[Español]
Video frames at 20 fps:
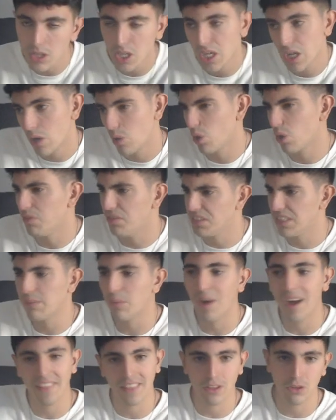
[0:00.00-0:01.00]
Luego fichamos a
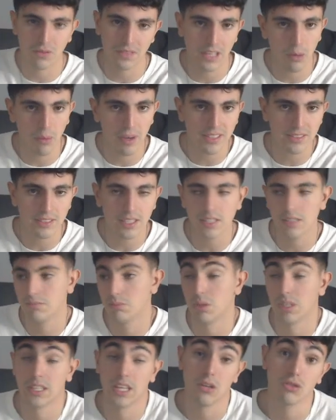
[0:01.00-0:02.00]
De Jong del Barça. Y pues es
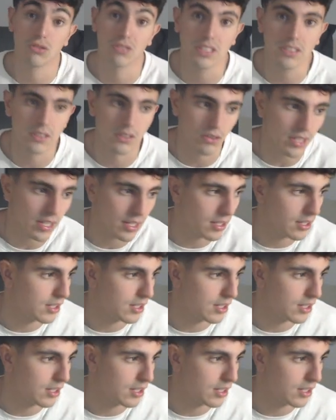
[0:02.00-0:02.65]
que no sé, señores.